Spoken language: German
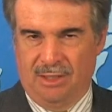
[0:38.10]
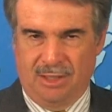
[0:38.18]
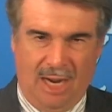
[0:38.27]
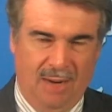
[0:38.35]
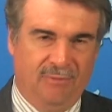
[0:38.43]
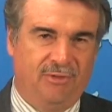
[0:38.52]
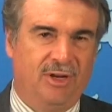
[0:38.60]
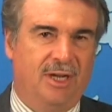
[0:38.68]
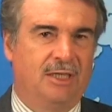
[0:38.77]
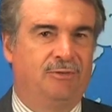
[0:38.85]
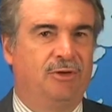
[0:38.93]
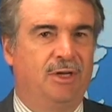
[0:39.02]
Sie haben
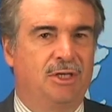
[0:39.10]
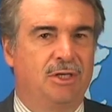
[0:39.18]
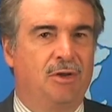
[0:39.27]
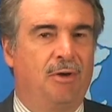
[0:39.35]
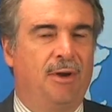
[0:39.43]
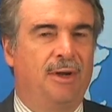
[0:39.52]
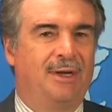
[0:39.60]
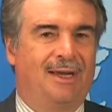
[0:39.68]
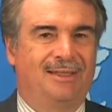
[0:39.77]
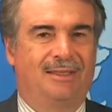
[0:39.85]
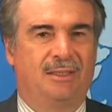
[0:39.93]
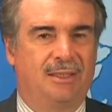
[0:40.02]
vielleicht von diesen neuen
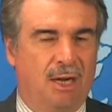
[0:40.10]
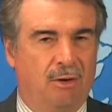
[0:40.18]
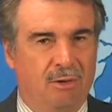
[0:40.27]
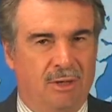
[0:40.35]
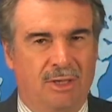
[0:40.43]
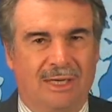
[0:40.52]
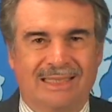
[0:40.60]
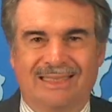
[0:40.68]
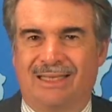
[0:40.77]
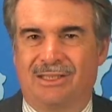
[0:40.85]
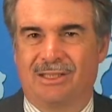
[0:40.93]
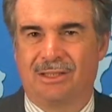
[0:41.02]

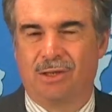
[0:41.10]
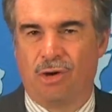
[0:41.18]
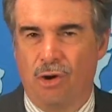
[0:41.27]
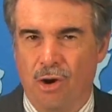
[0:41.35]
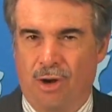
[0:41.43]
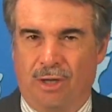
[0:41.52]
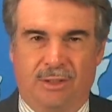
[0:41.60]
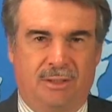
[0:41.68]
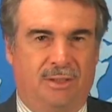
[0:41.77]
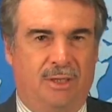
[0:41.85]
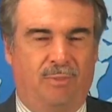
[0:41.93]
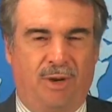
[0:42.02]
Antiterrorgesetzen
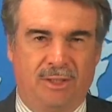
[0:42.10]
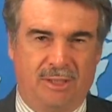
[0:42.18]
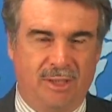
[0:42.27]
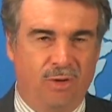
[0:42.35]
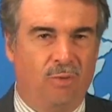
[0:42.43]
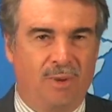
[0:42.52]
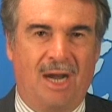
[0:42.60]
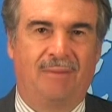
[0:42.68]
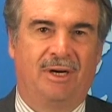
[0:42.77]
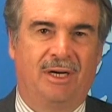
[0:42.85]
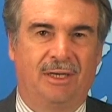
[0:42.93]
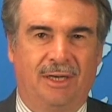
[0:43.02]
gehört, die Präsident
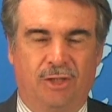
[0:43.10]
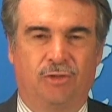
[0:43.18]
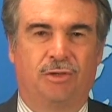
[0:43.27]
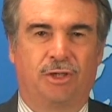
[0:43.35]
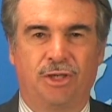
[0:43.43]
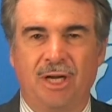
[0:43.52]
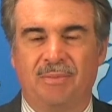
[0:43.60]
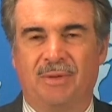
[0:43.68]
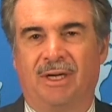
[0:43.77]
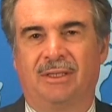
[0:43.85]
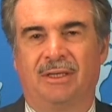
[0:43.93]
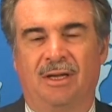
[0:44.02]
Obama jetzt unterschrieben
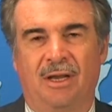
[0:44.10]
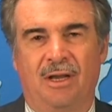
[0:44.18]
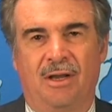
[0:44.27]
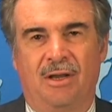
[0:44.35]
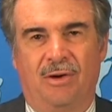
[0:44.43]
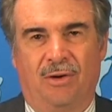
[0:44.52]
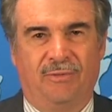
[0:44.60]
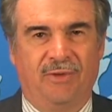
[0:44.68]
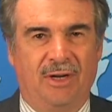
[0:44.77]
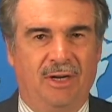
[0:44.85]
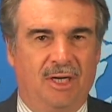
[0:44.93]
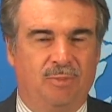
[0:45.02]
hat. Und
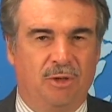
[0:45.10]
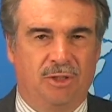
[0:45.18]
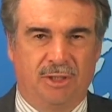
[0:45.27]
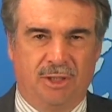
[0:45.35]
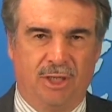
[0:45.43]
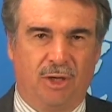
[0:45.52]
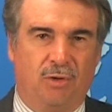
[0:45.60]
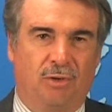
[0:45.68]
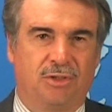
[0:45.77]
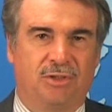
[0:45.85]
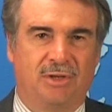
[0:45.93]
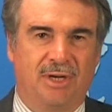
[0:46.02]
wenn nicht, möchte ich Ihnen
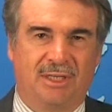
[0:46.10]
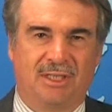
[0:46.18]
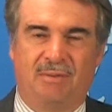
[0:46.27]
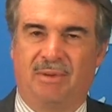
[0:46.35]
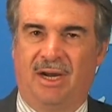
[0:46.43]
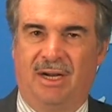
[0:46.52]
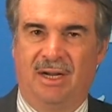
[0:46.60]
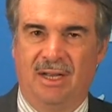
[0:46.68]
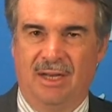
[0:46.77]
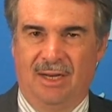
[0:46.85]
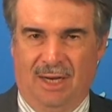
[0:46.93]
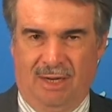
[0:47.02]
kurz zunächst einmal
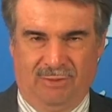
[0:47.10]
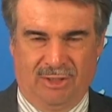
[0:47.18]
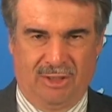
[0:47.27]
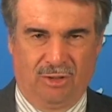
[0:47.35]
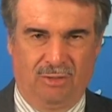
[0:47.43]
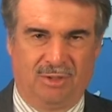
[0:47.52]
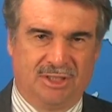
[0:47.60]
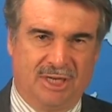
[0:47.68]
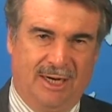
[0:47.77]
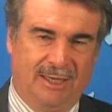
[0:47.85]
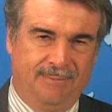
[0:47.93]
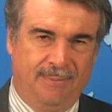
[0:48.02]
etwas hierüber
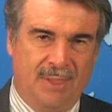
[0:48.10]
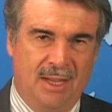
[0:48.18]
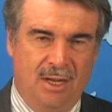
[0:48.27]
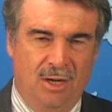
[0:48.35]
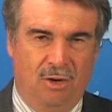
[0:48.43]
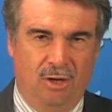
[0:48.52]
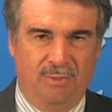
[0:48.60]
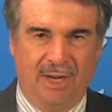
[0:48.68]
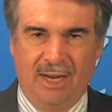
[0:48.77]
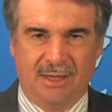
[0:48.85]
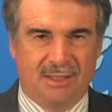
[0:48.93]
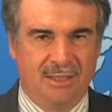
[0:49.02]
sagen. Und mir
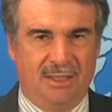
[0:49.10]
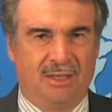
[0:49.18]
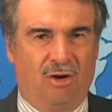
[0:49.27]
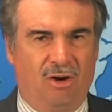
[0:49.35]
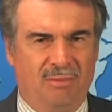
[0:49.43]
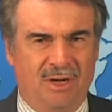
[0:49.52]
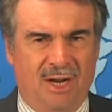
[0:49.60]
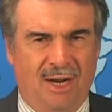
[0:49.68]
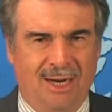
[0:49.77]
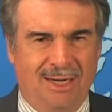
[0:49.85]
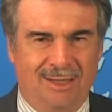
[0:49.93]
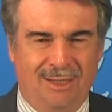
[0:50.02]
geht es nicht darum, hier
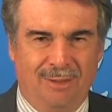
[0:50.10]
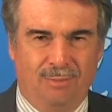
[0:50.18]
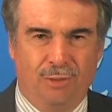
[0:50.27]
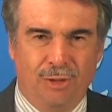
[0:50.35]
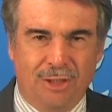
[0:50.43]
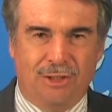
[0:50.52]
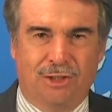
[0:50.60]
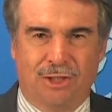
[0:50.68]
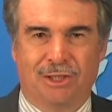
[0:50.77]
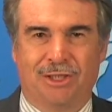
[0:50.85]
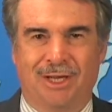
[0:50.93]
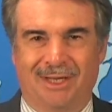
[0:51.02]
ein
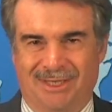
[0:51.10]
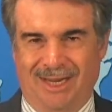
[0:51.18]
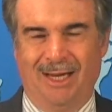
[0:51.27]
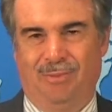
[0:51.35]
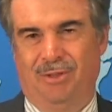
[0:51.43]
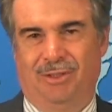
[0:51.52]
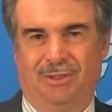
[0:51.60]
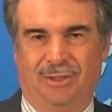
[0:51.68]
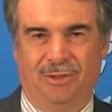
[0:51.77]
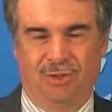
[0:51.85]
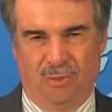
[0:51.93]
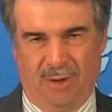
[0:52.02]
politisches
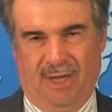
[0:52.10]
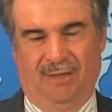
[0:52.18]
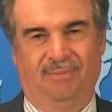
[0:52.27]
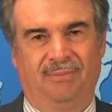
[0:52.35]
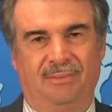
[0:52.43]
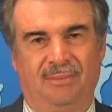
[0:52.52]
Statement zu bringen,